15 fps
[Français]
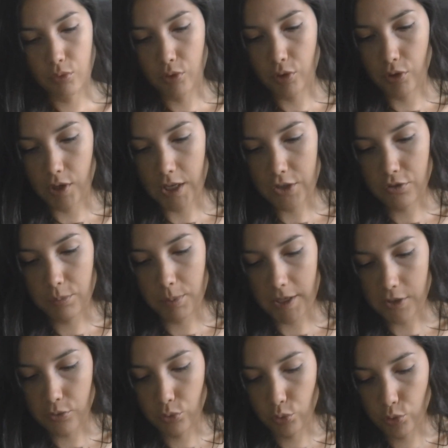donc euh, là je vous
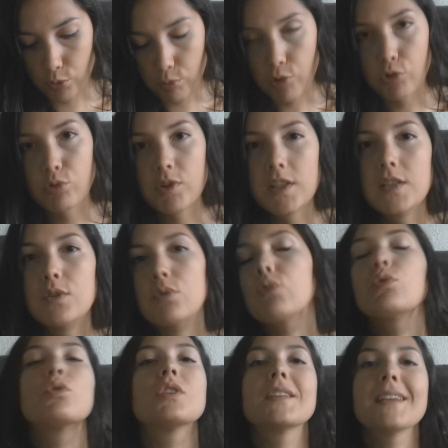parlais de deux produits qui sont
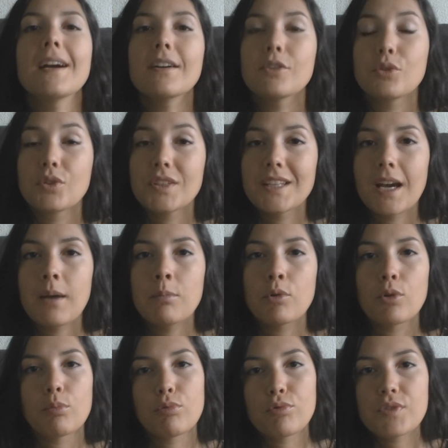de, gamme
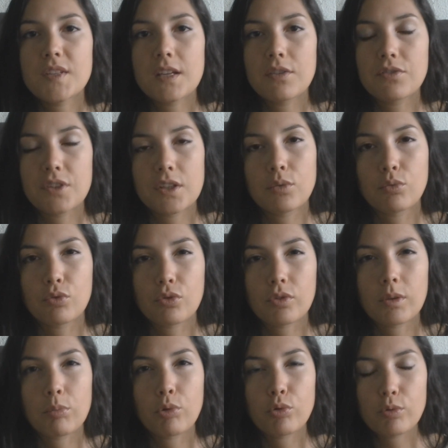plus élevée, donc ce sont
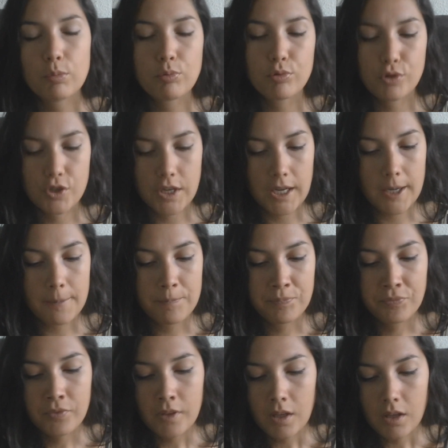des produits plus chers,
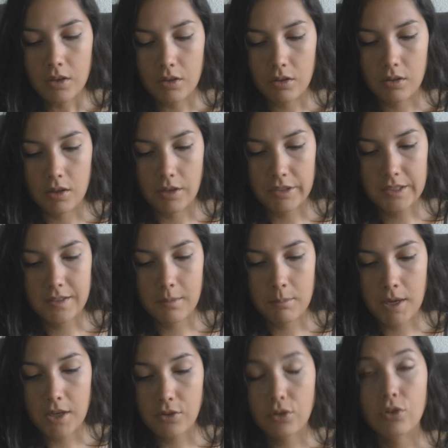avec des
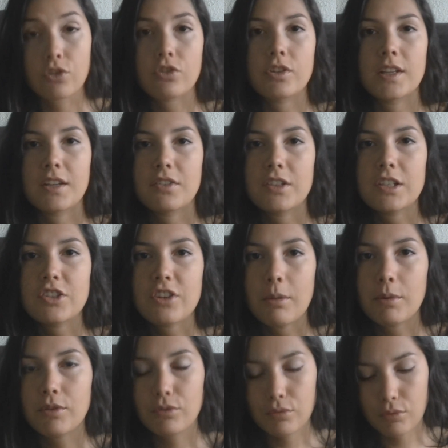marques que je n'avais
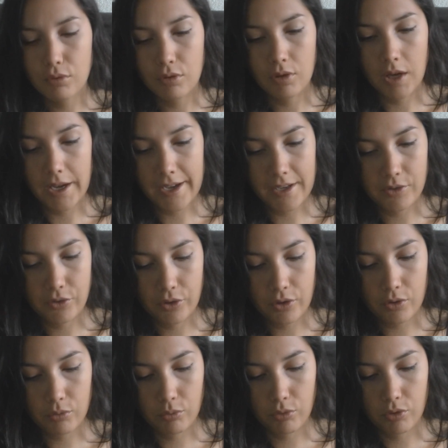jamais vues
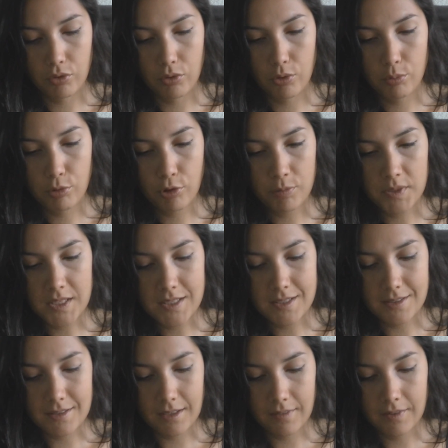ailleurs. Donc le premier
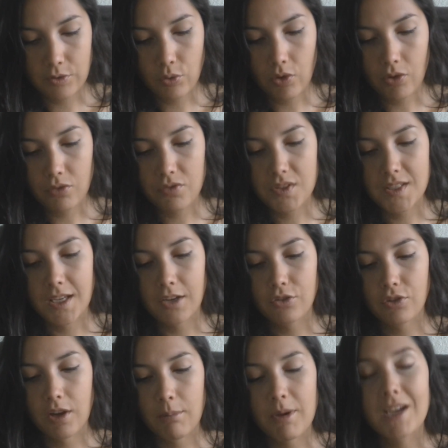c'est un nettoyant visage
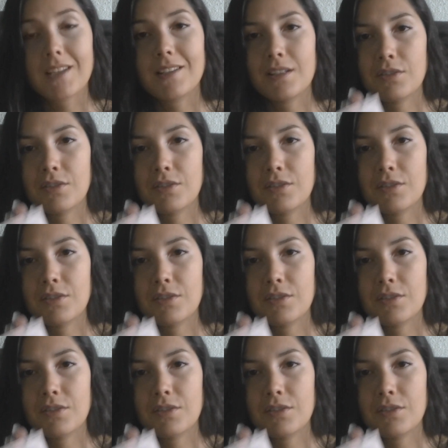de la marque